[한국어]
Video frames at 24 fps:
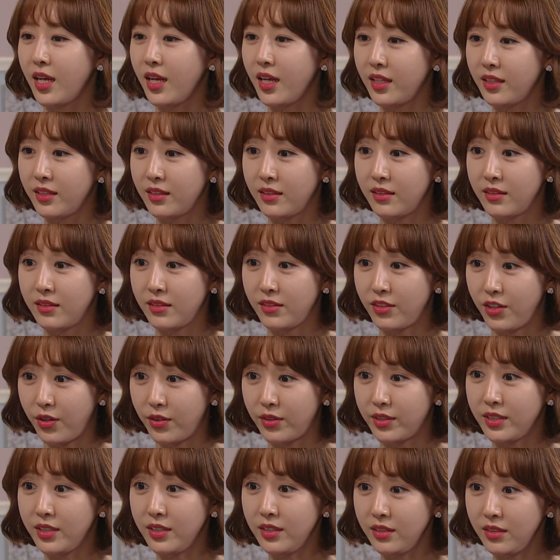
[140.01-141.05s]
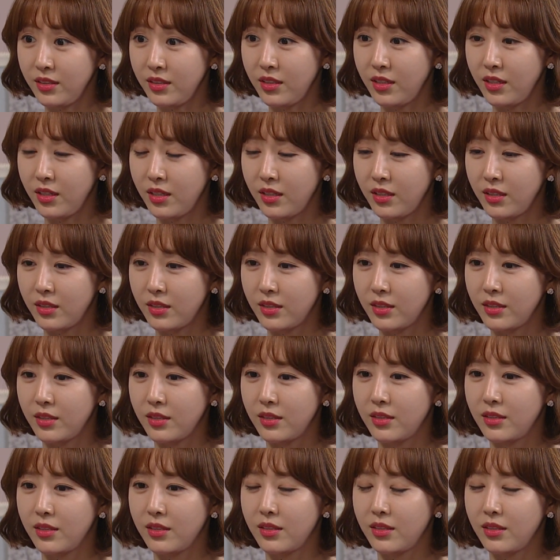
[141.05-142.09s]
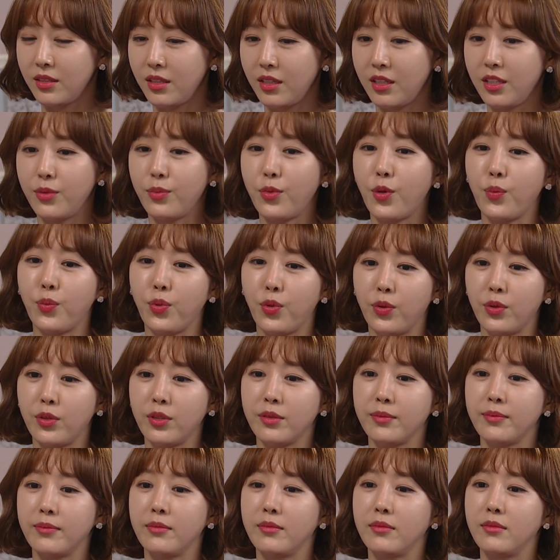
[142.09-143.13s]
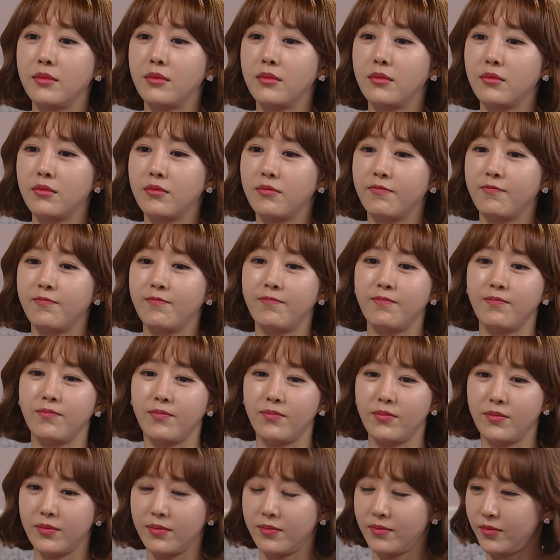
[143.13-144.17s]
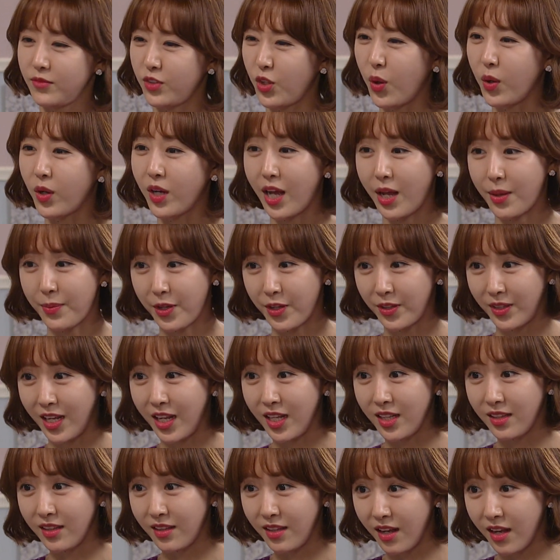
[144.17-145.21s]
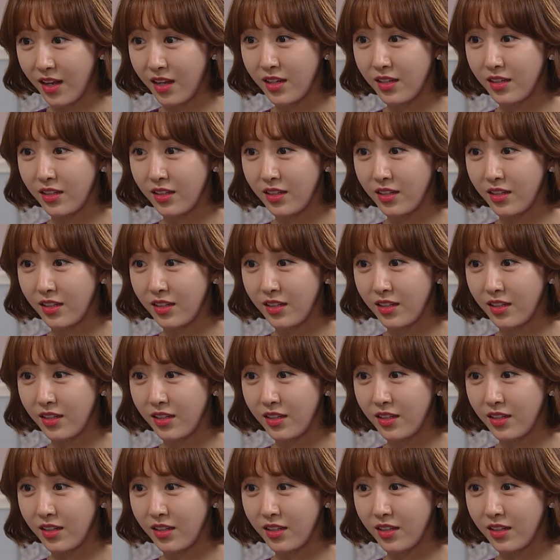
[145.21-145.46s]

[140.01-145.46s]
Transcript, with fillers: 한 열흘? 아니면 보름 더 가면 한 달?